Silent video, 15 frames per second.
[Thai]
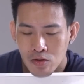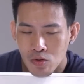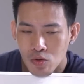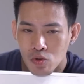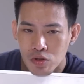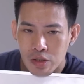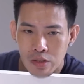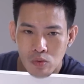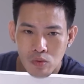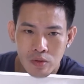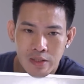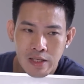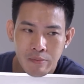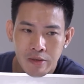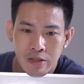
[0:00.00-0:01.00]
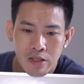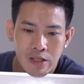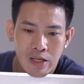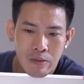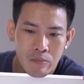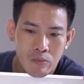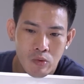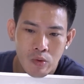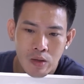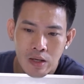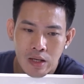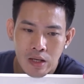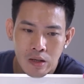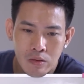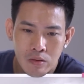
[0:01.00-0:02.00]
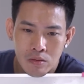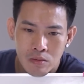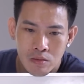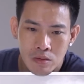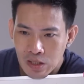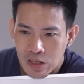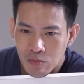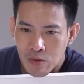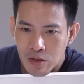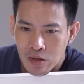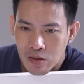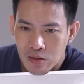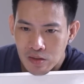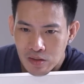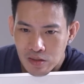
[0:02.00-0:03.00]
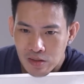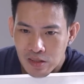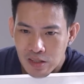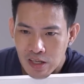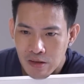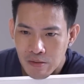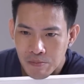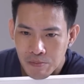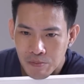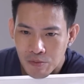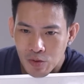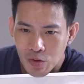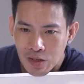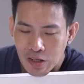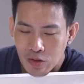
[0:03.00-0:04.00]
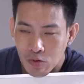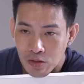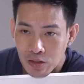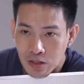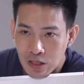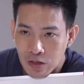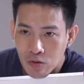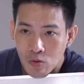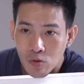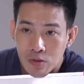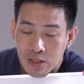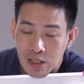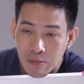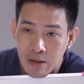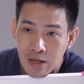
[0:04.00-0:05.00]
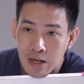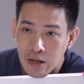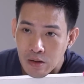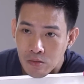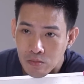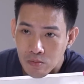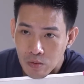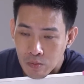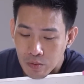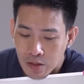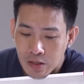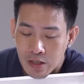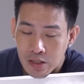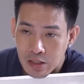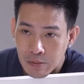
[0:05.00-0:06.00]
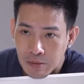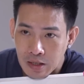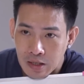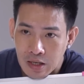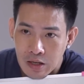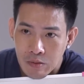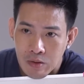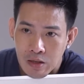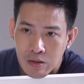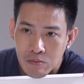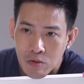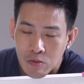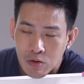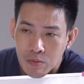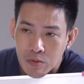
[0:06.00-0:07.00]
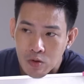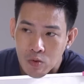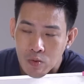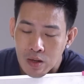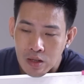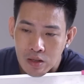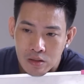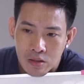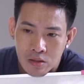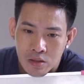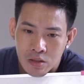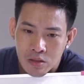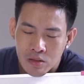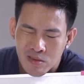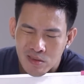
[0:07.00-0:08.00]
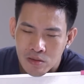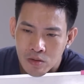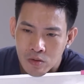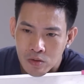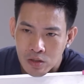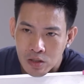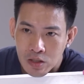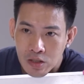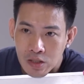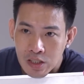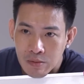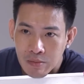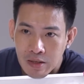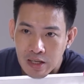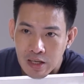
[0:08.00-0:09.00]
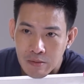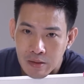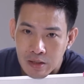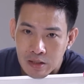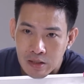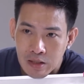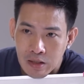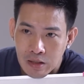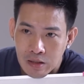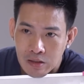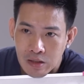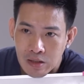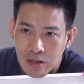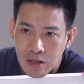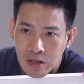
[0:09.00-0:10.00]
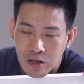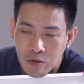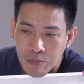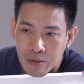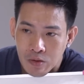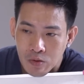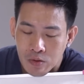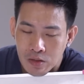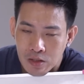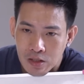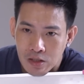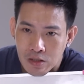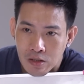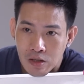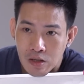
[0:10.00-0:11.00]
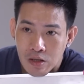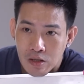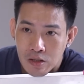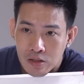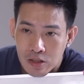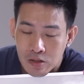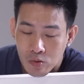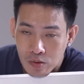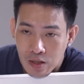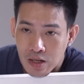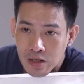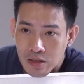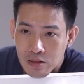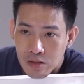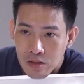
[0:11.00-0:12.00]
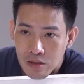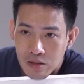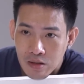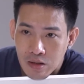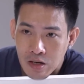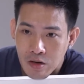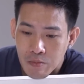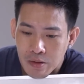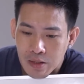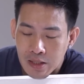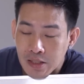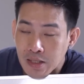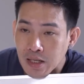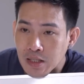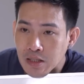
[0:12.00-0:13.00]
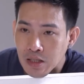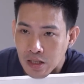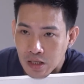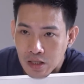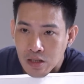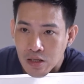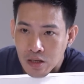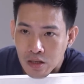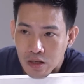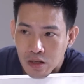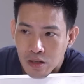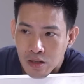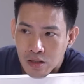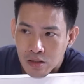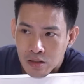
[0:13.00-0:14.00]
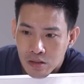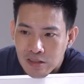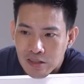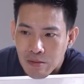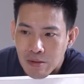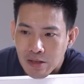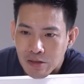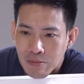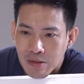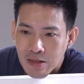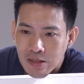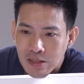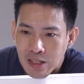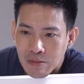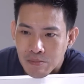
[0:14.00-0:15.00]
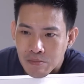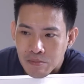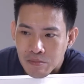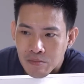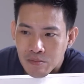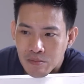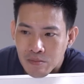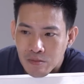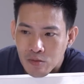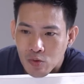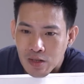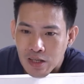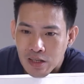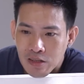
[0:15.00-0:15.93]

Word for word: ดูสนุกทำกิจกรรมด้วยแล้วคิดว่าถ้าเรื่องงานคนอื่นเขาคงเซฟให้แล้วผมก็อยากเซฟแตงไทยไปผมก็ไม่รู้ว่าเขาจะเซฟแตงไทยไหมแต่แตงไทยเขาเป็นคนที่สนุกนะแล้วก็เขามีทัศนคติที่ดีทำไมถึงไม่เลือกเซฟลูก